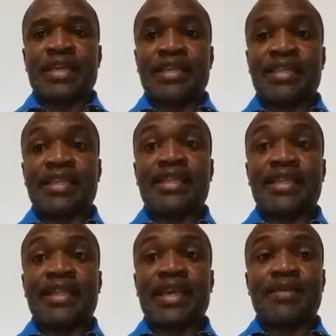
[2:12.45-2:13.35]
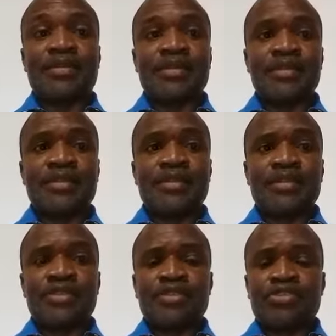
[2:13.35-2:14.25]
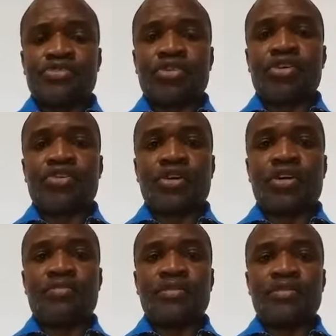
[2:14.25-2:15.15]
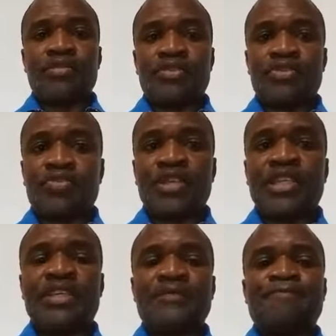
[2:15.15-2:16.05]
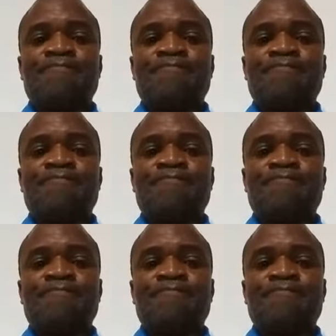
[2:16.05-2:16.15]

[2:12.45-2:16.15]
et tes ténèbres seront comme l'homélie.